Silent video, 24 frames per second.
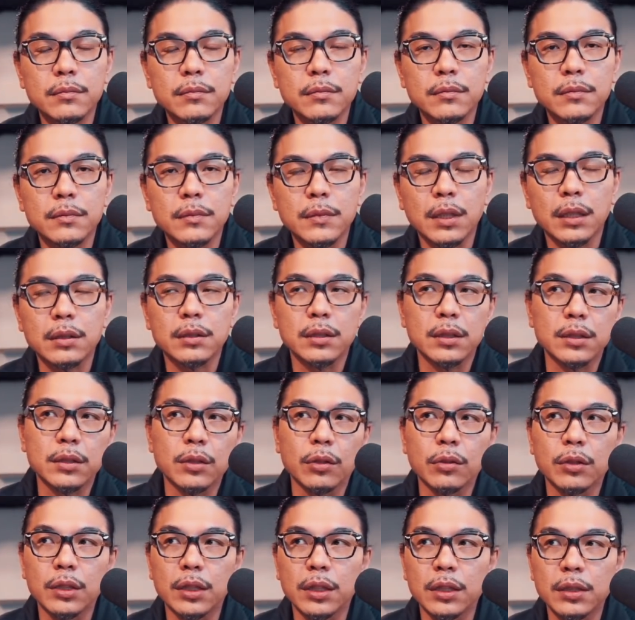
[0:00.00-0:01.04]
啊，其
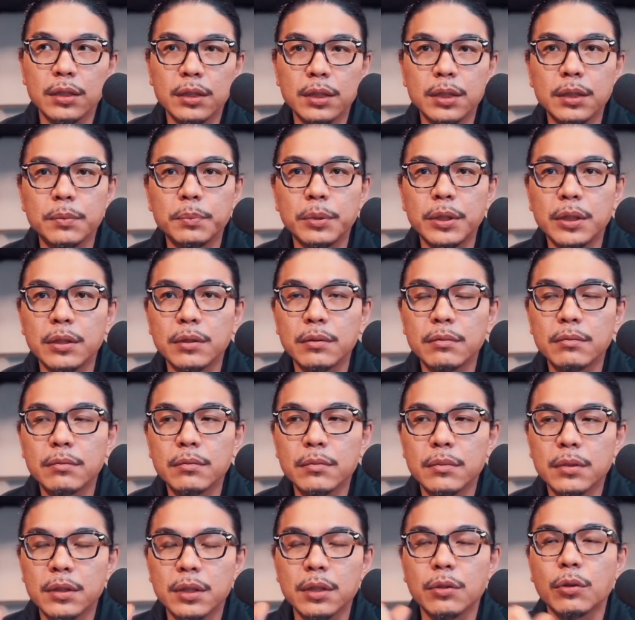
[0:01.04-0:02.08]
中一个士兵
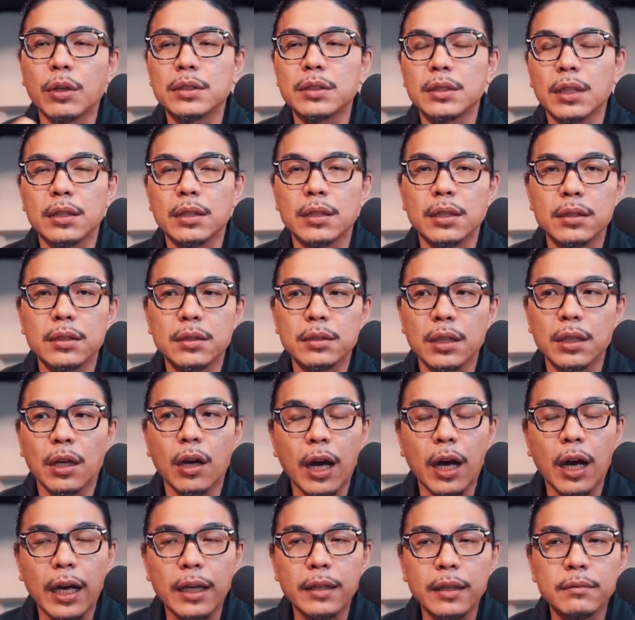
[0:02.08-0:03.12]
士官长的小
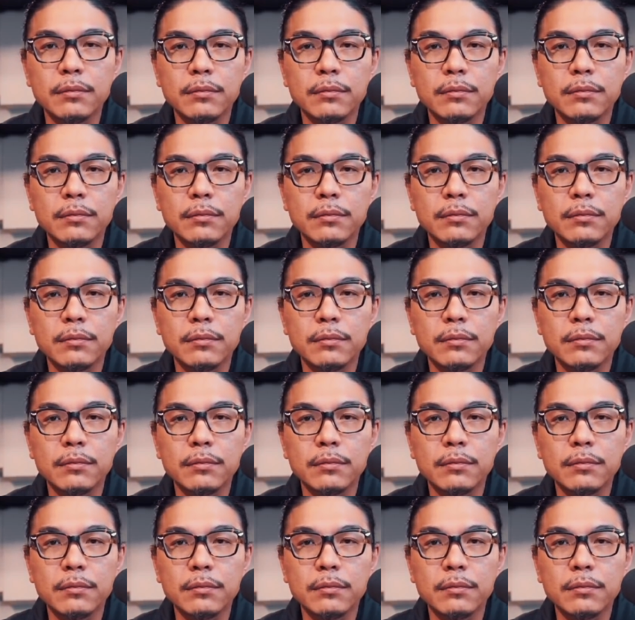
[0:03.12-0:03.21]
孩，